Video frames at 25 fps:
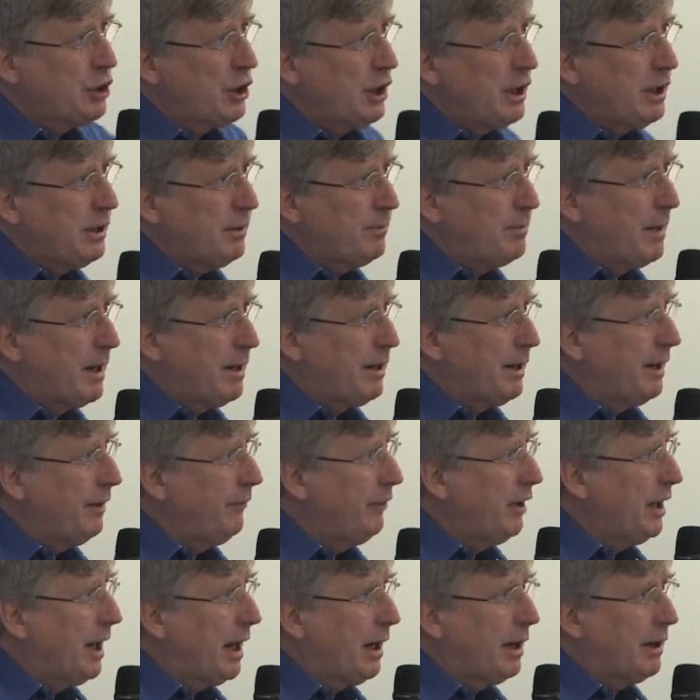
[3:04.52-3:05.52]
Schild, mal
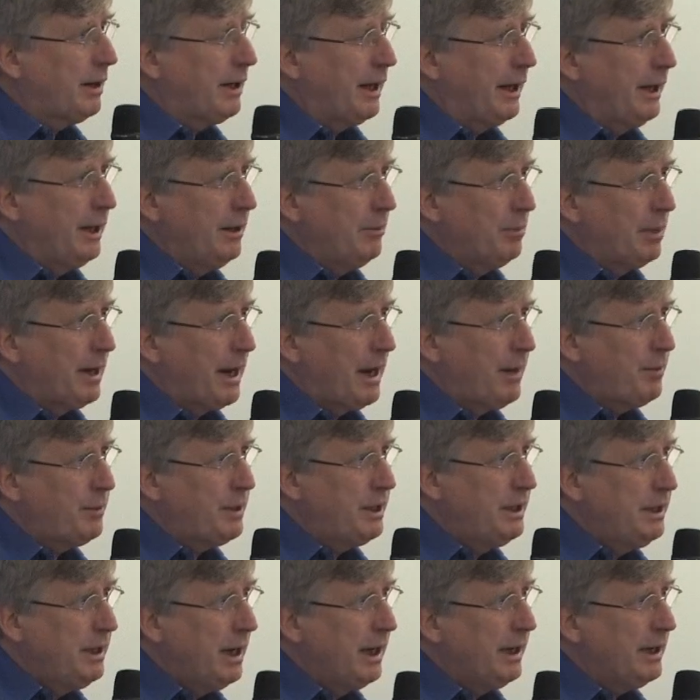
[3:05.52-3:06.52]
sehen, wie lange es hängen bleibt,
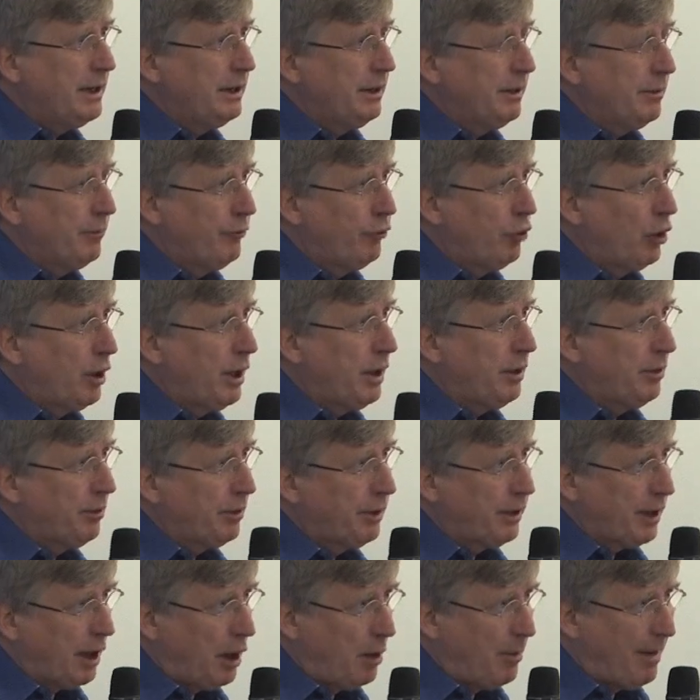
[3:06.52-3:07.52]
hier in diesem
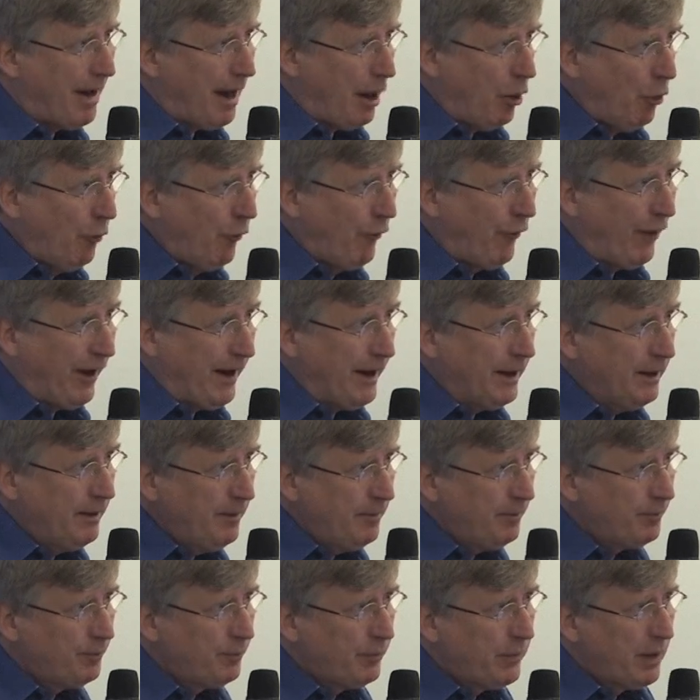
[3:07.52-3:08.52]
Vorlesungsraum
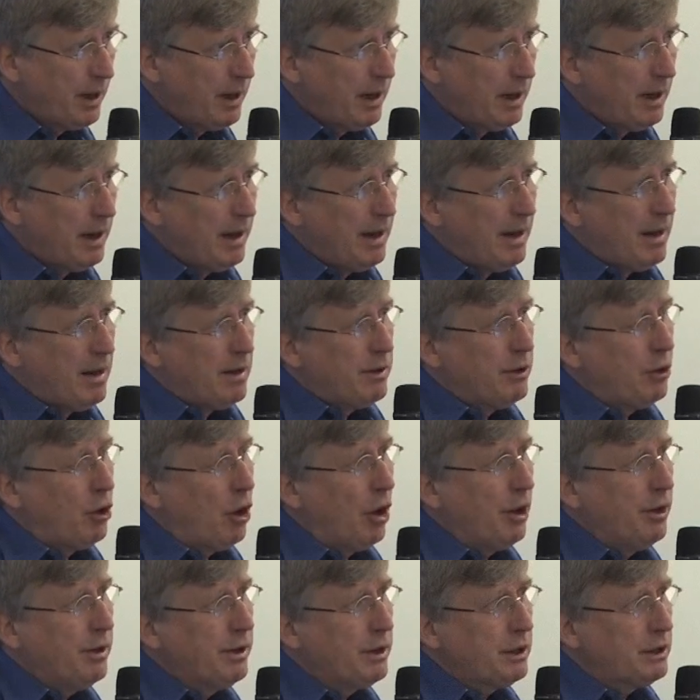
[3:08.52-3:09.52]
aufhängen. Sie
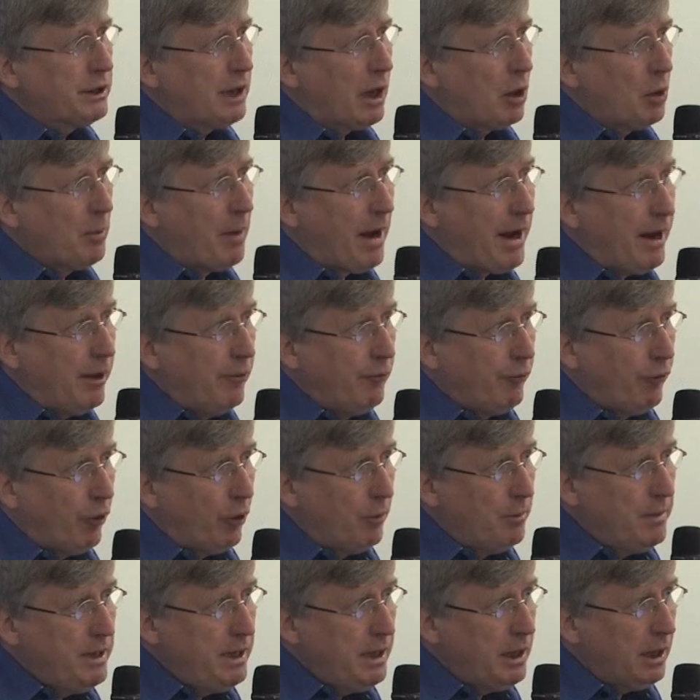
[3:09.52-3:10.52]
können sich darüber
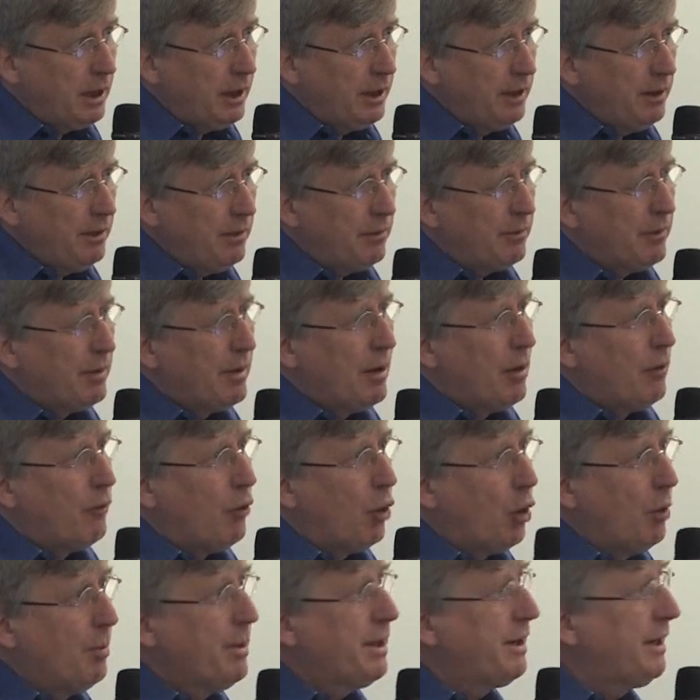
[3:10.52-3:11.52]
informieren,
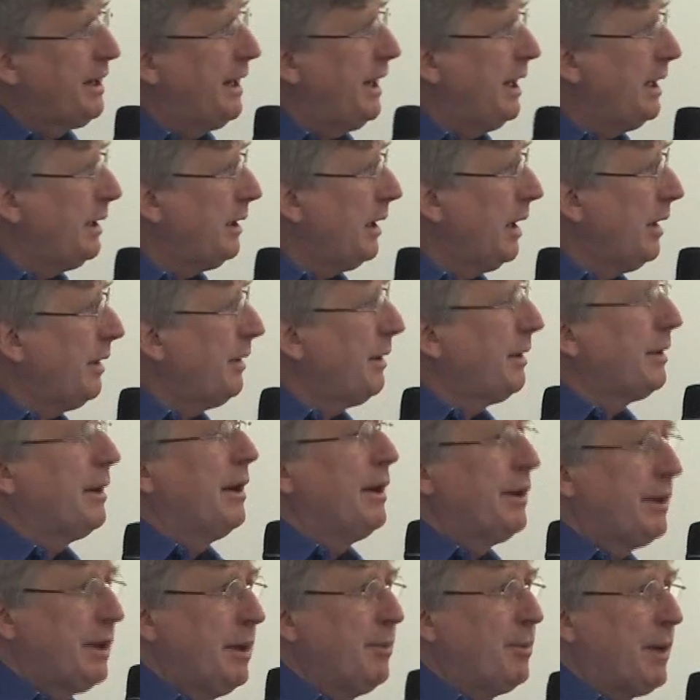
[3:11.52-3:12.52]
Worum es geht ist,
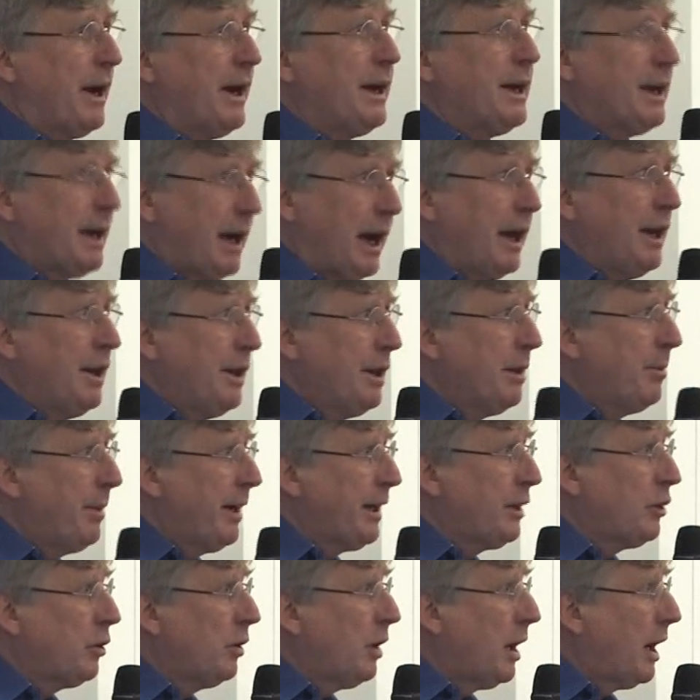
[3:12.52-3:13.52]
es gibt eine Grenze
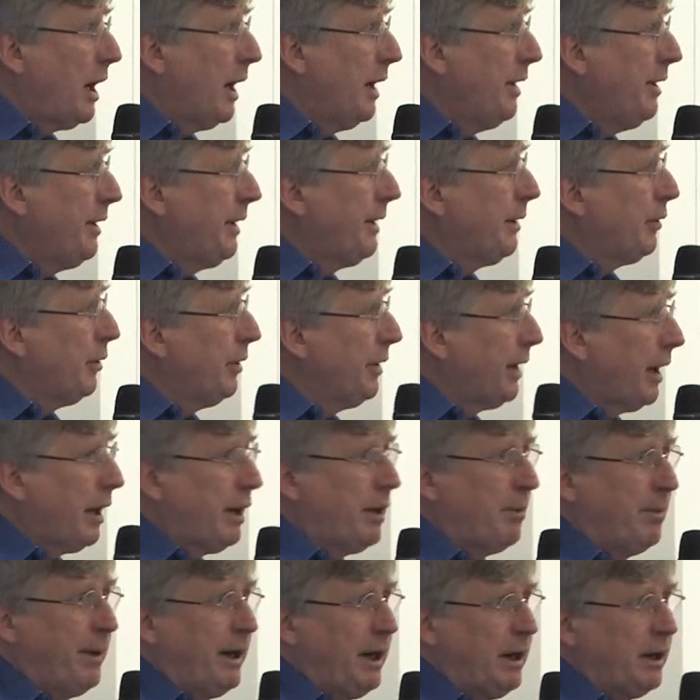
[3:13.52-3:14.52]
bei Toleranz und
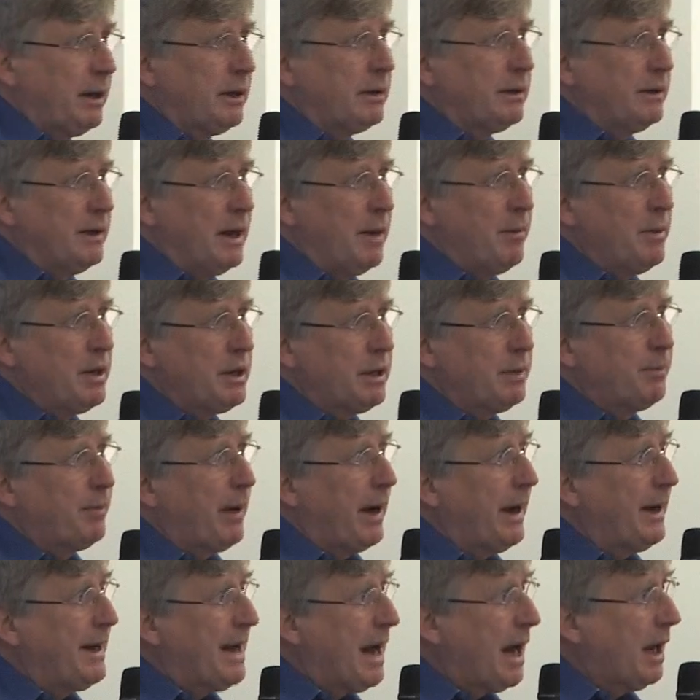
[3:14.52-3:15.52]
Respekt, nämlich
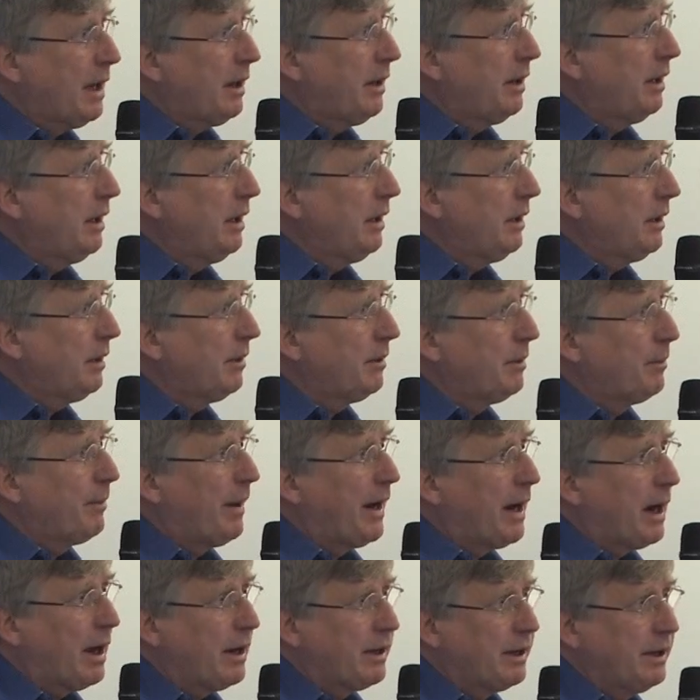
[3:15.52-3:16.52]
bei Nazis,
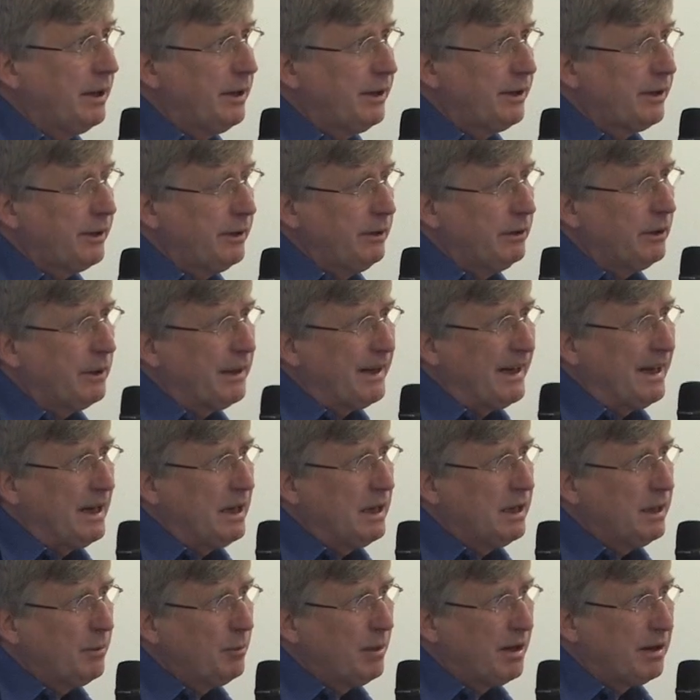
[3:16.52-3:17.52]
bei Rassisten und
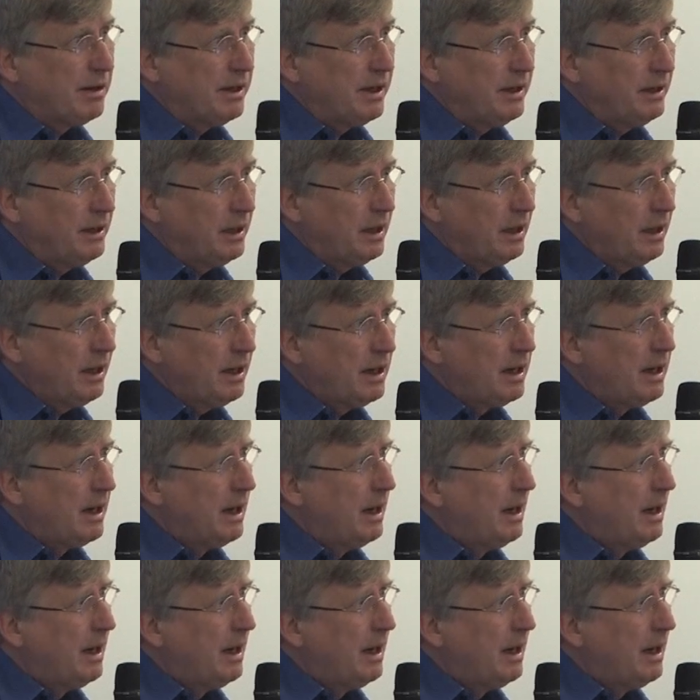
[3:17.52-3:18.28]
ähnlichem Gesindel.